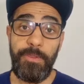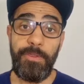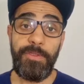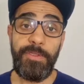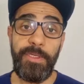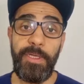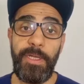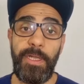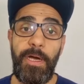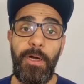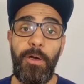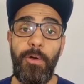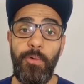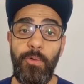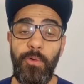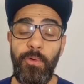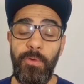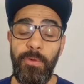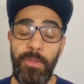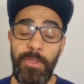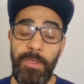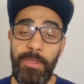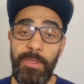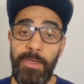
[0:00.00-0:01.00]
E será
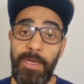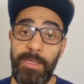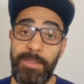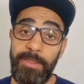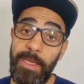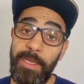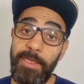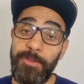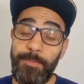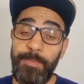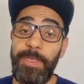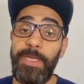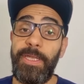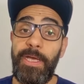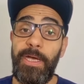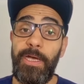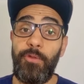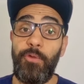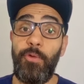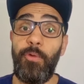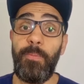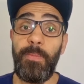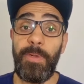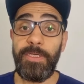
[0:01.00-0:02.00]
algo até
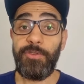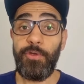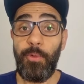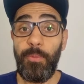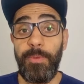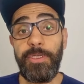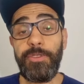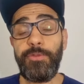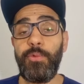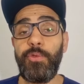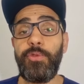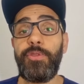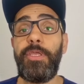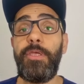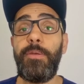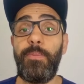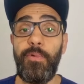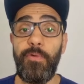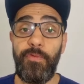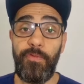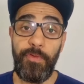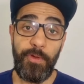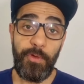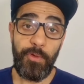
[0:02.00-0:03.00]
esperado, mas ao mesmo
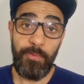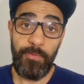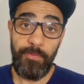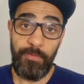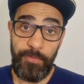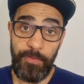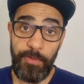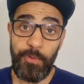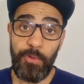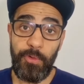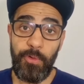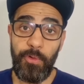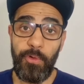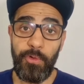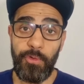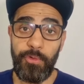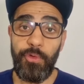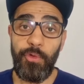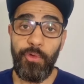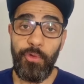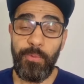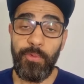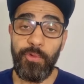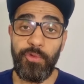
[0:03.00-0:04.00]
tempo ficou
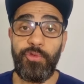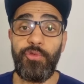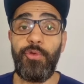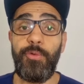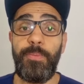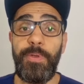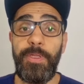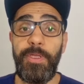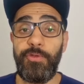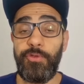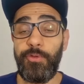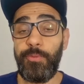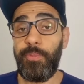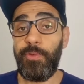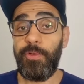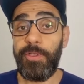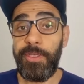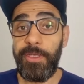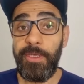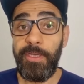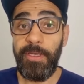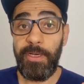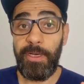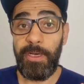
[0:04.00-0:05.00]
todo mundo surpreso
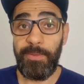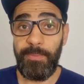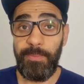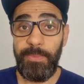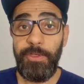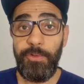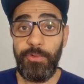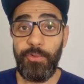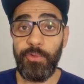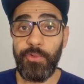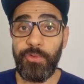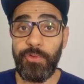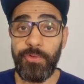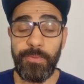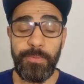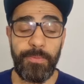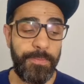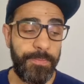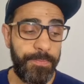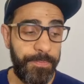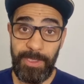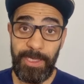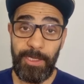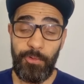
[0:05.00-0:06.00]
porque a Mitos,
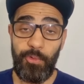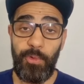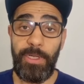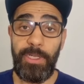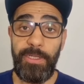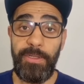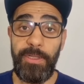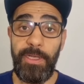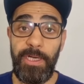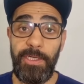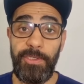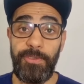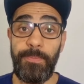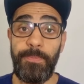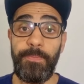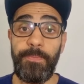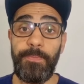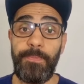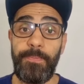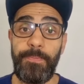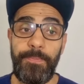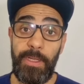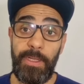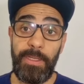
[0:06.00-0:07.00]
na atualidade,
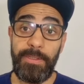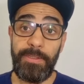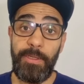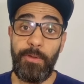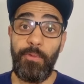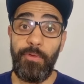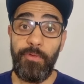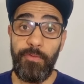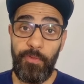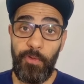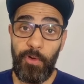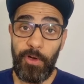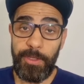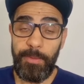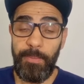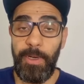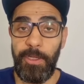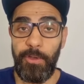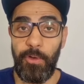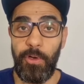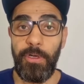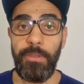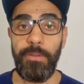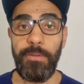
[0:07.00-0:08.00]
ela tem um enfoque
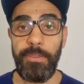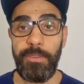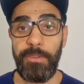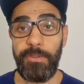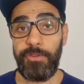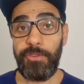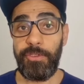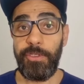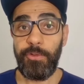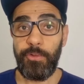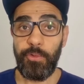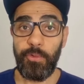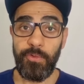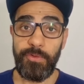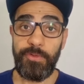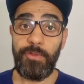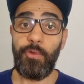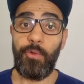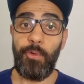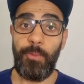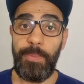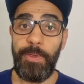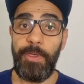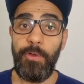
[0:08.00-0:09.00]
maior em títulos
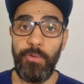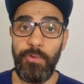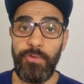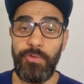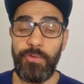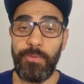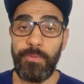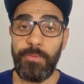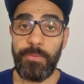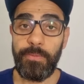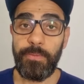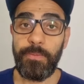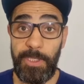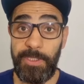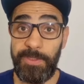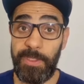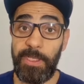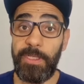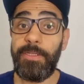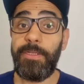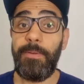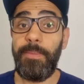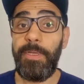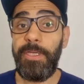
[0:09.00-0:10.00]
europeus, mas
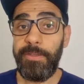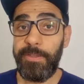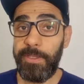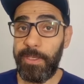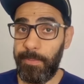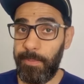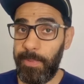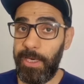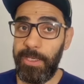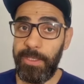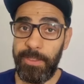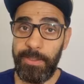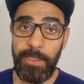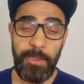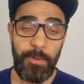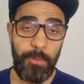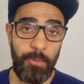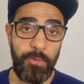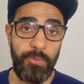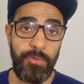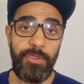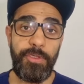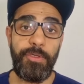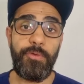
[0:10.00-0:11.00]
ela também trabalha né,
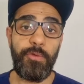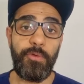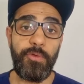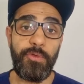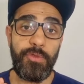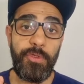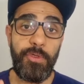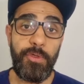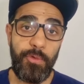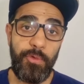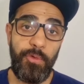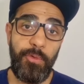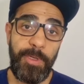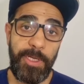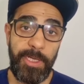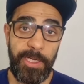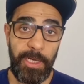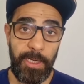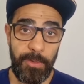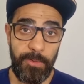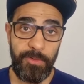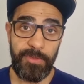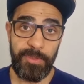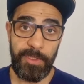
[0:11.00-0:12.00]
com títulos do
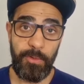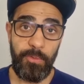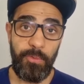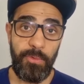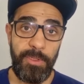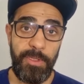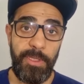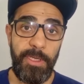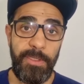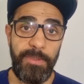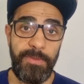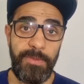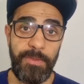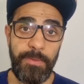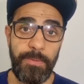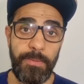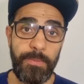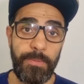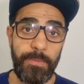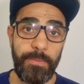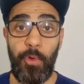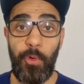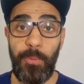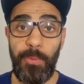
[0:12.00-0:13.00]
mercado estadunidense,
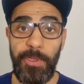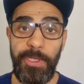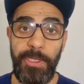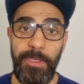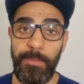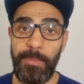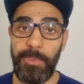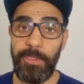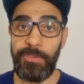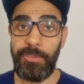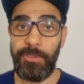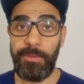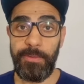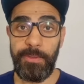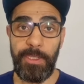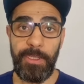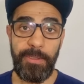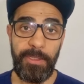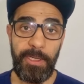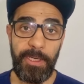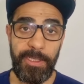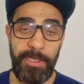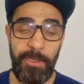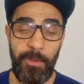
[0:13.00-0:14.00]
como Image,
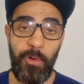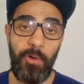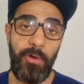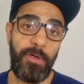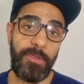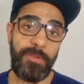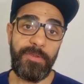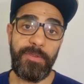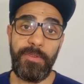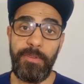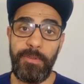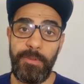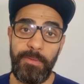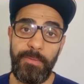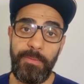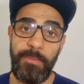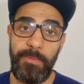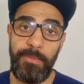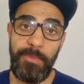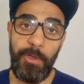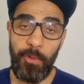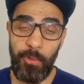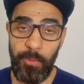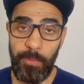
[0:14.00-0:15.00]
né, Dark Horse
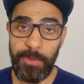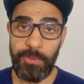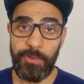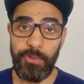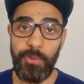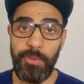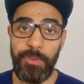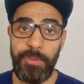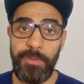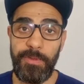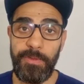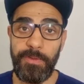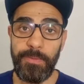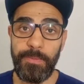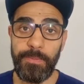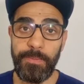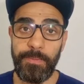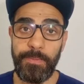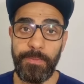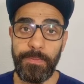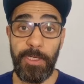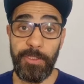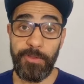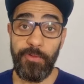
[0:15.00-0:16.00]
e algumas outras,
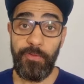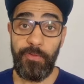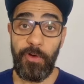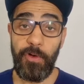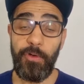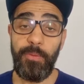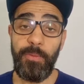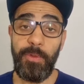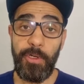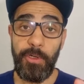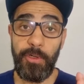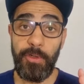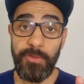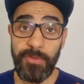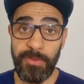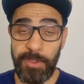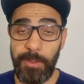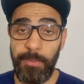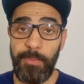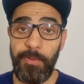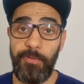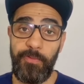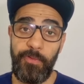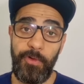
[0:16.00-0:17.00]
mas o foco maior
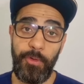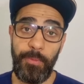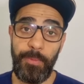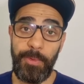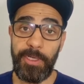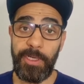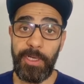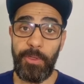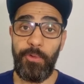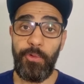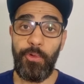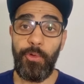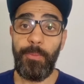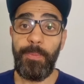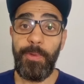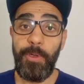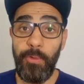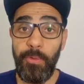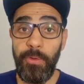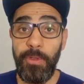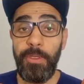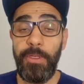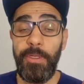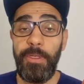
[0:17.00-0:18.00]
sempre foi no mercado
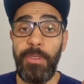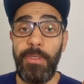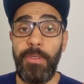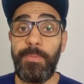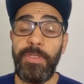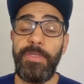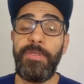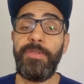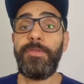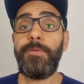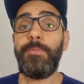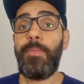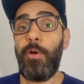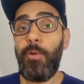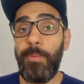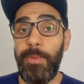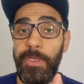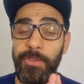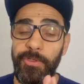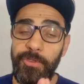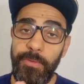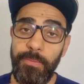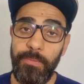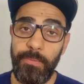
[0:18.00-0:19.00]
europeu,
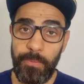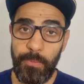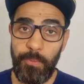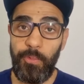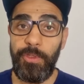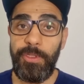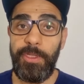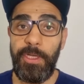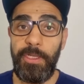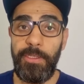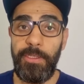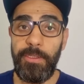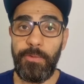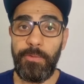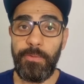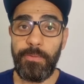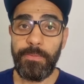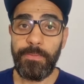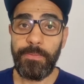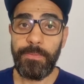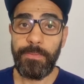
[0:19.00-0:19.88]
principalmente o italiano.